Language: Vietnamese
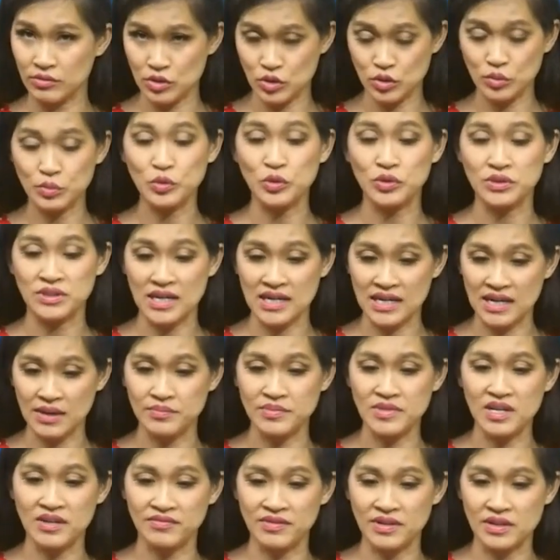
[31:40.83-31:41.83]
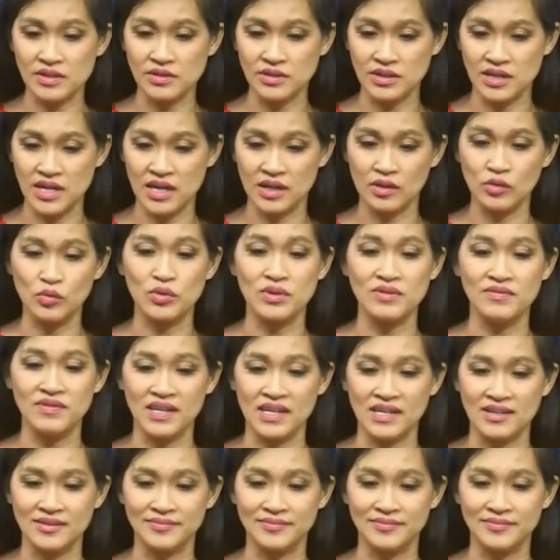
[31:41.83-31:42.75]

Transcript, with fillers: thì chúng tôi sẽ cập nhật và gửi đến quý vị.